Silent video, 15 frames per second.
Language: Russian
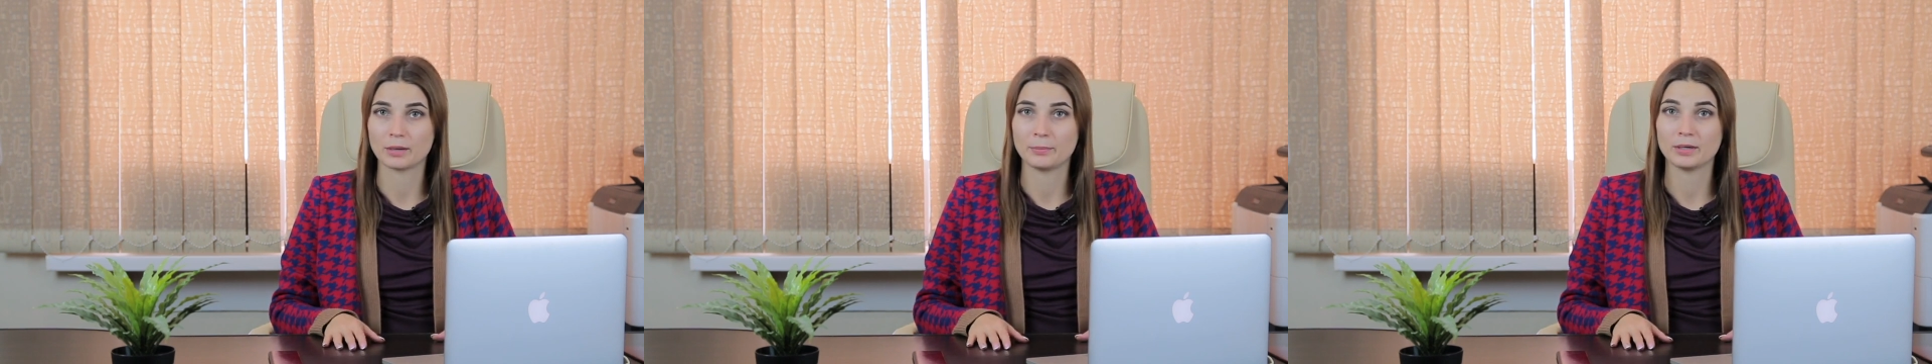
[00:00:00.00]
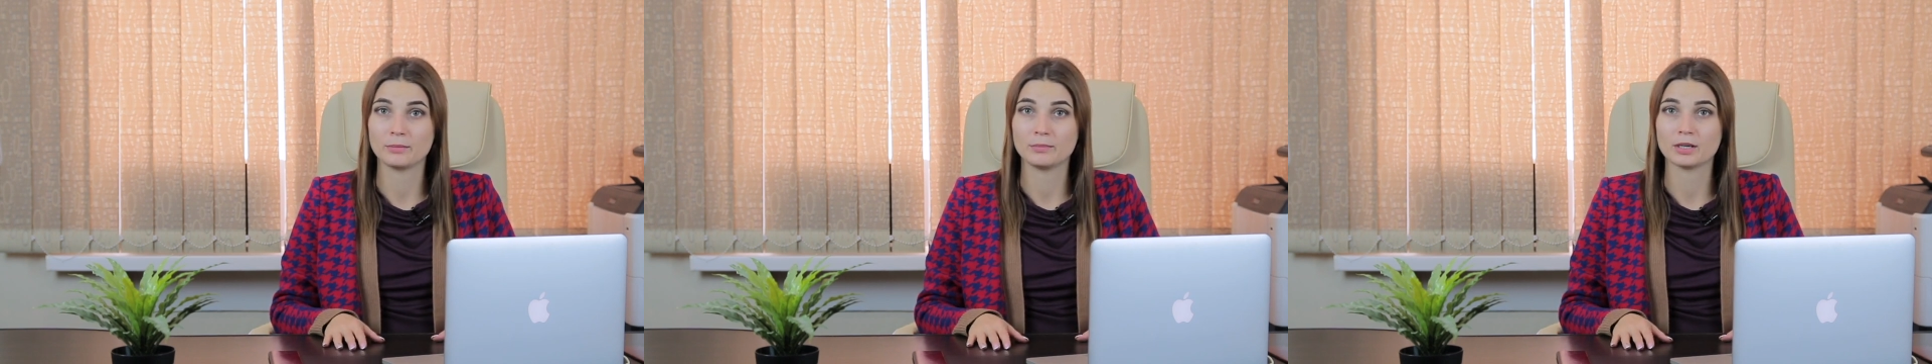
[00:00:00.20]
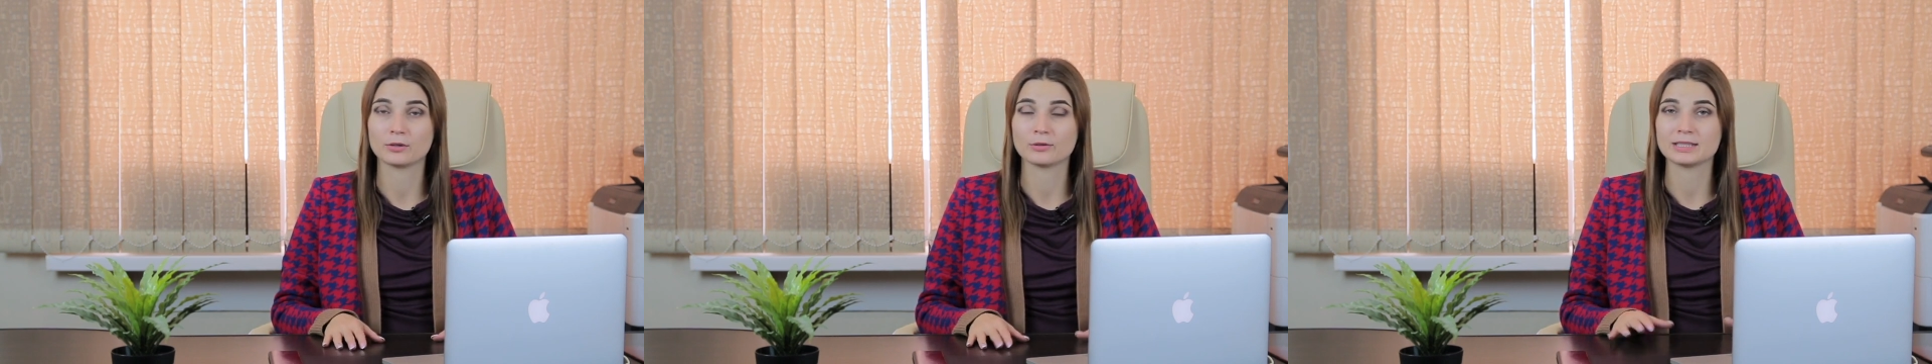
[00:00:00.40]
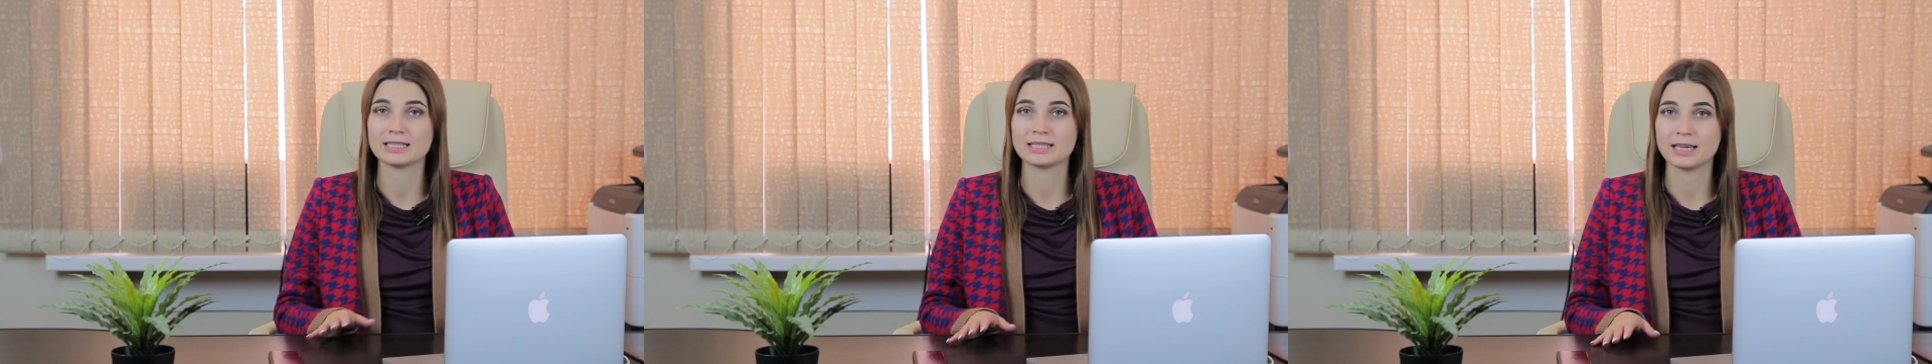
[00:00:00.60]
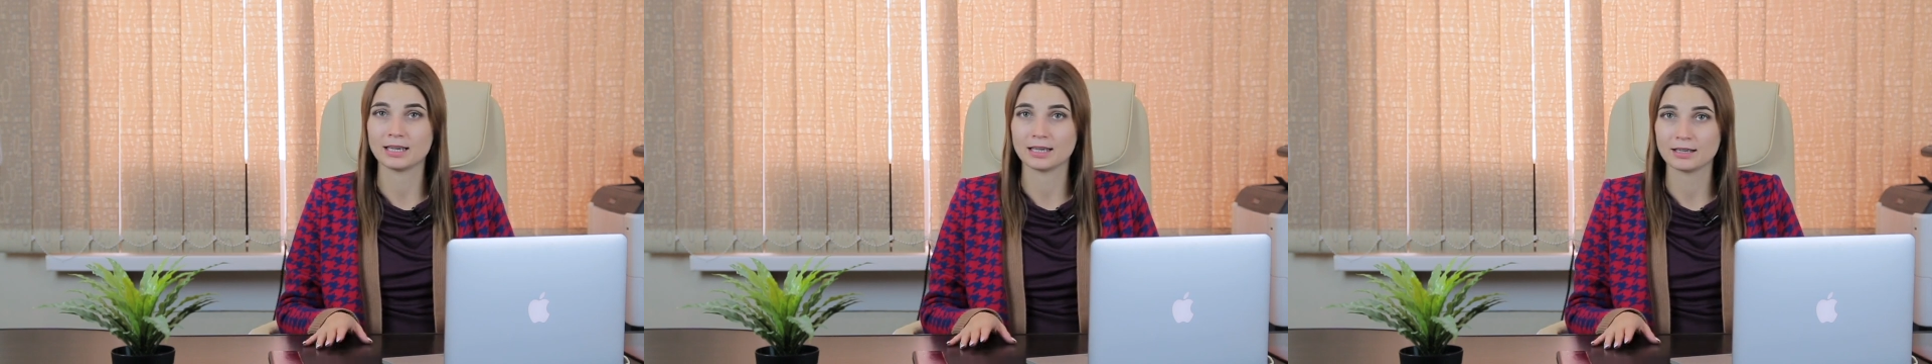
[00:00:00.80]
К примеру,
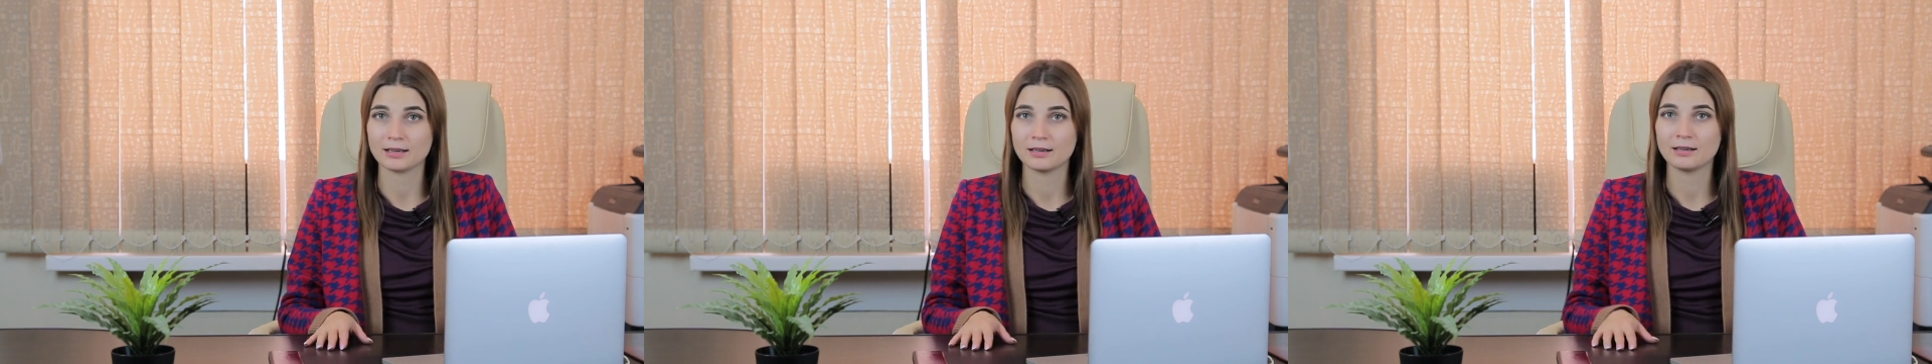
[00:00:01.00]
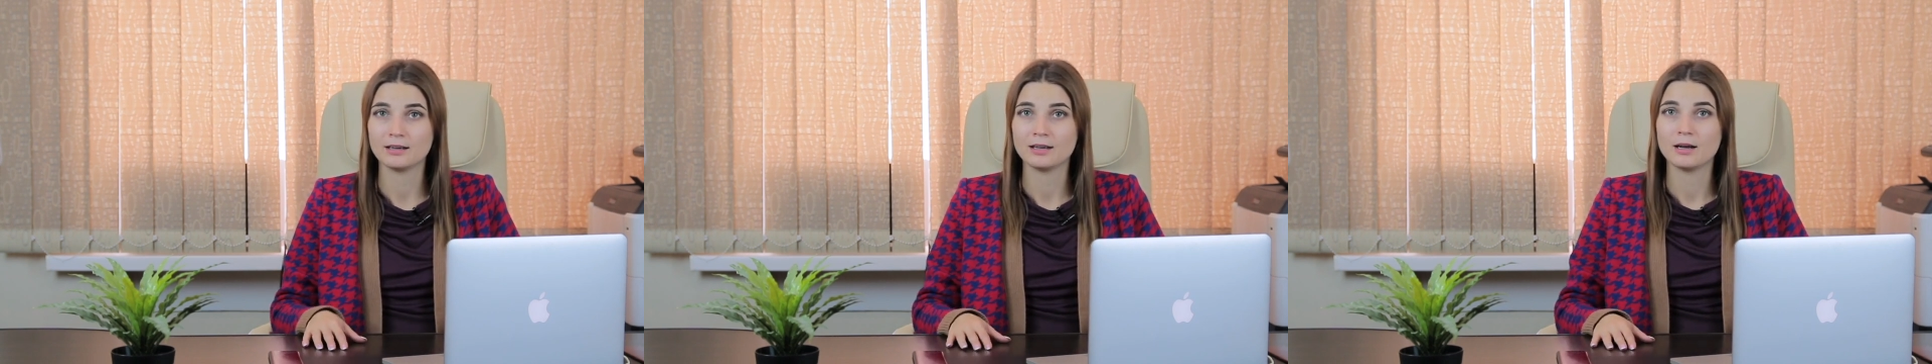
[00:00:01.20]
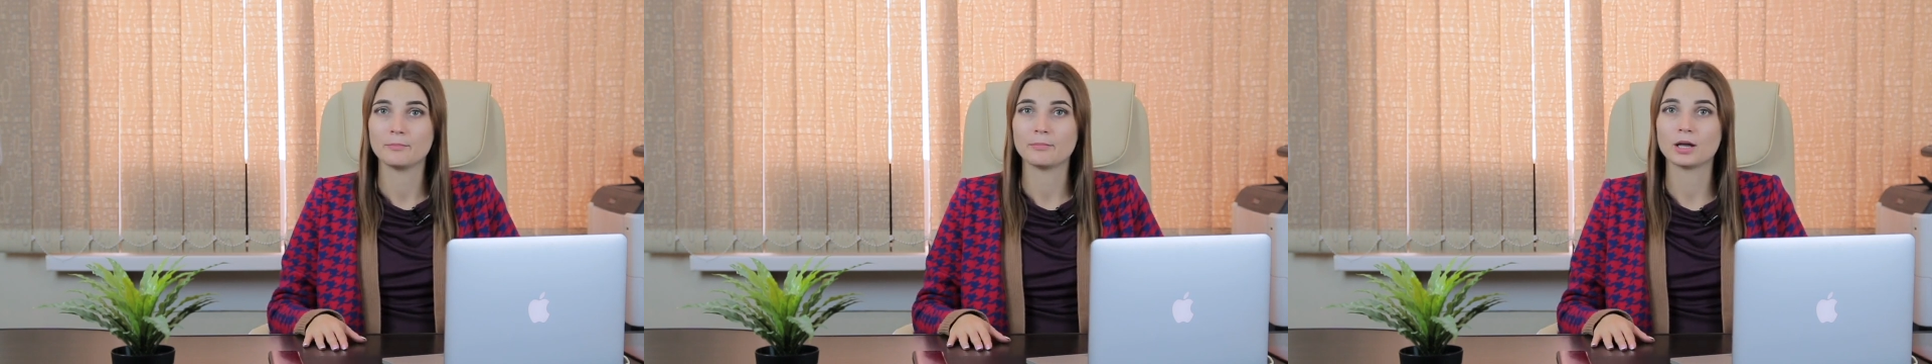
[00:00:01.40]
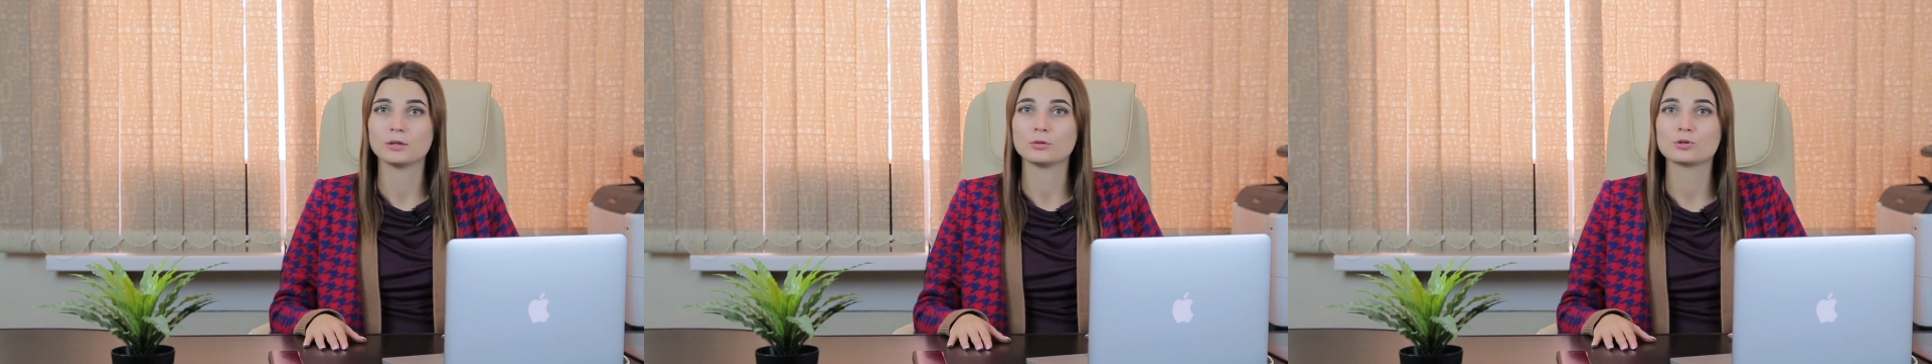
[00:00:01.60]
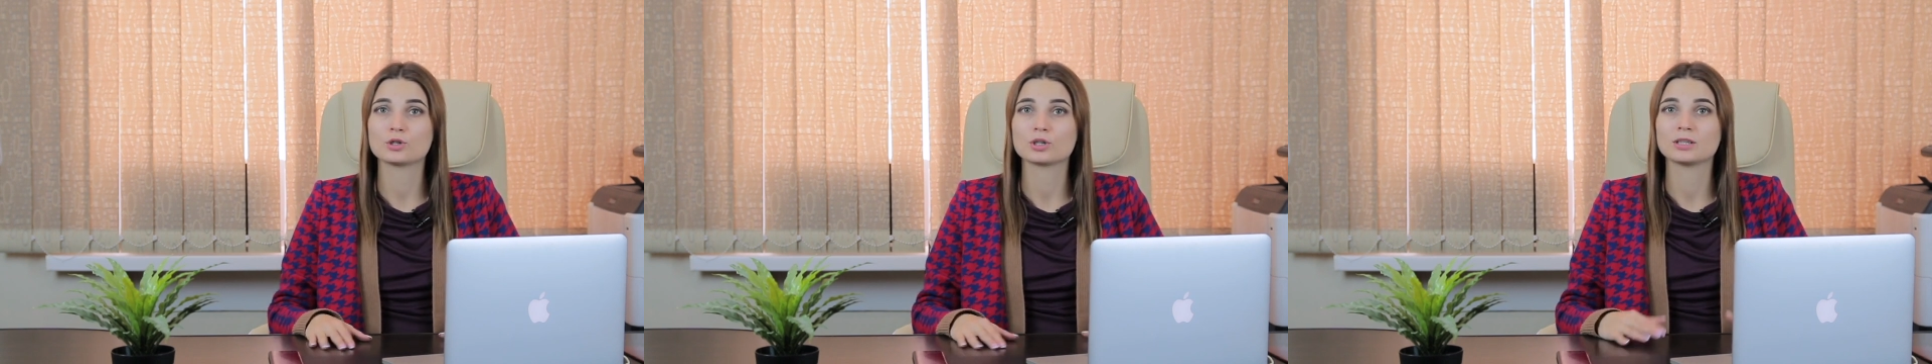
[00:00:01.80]
деньги
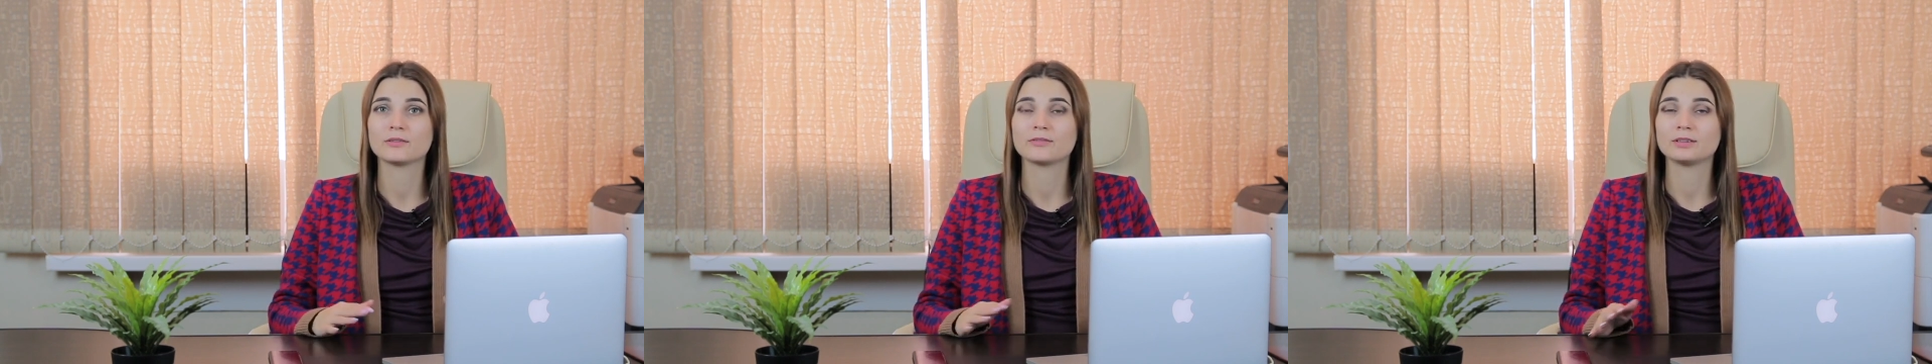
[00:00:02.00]
получены